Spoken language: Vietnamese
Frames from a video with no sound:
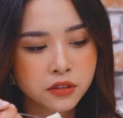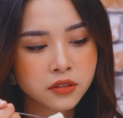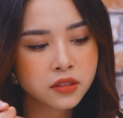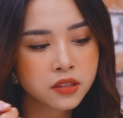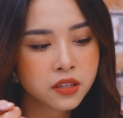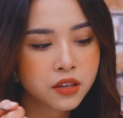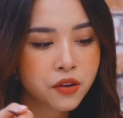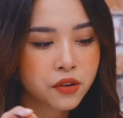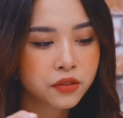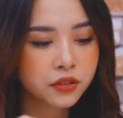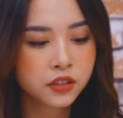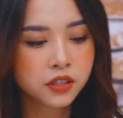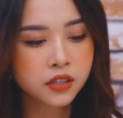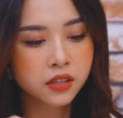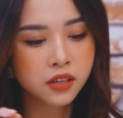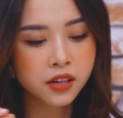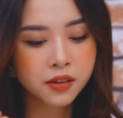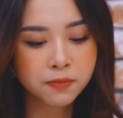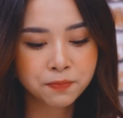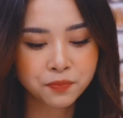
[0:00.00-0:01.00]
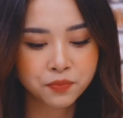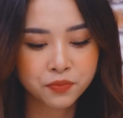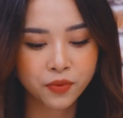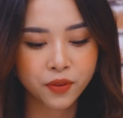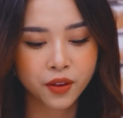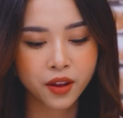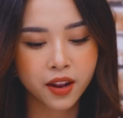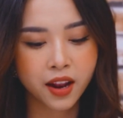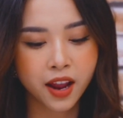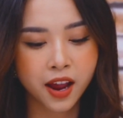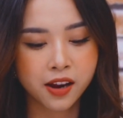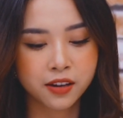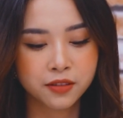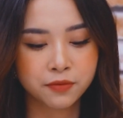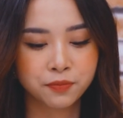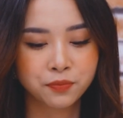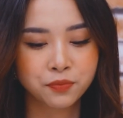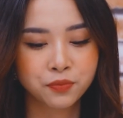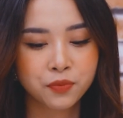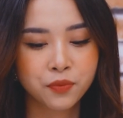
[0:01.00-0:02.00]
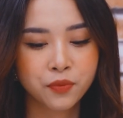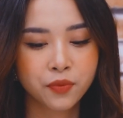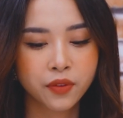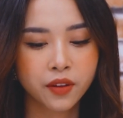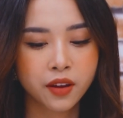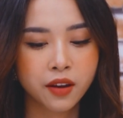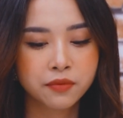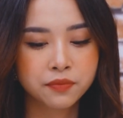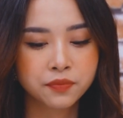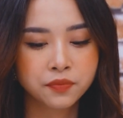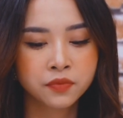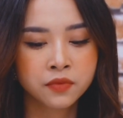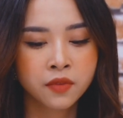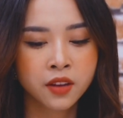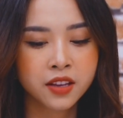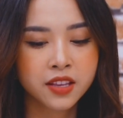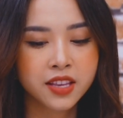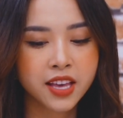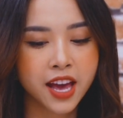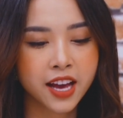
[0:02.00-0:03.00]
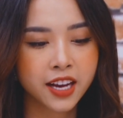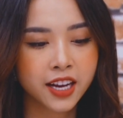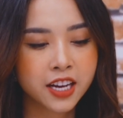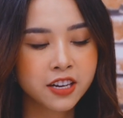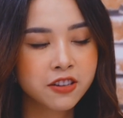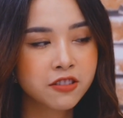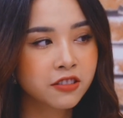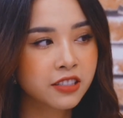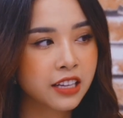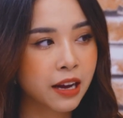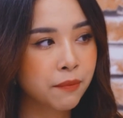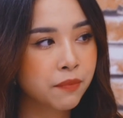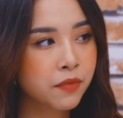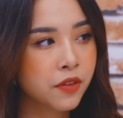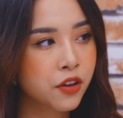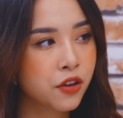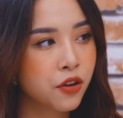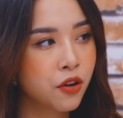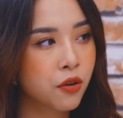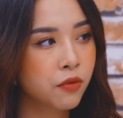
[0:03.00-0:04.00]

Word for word: món này ngon nhất á là chan cái nước chấm này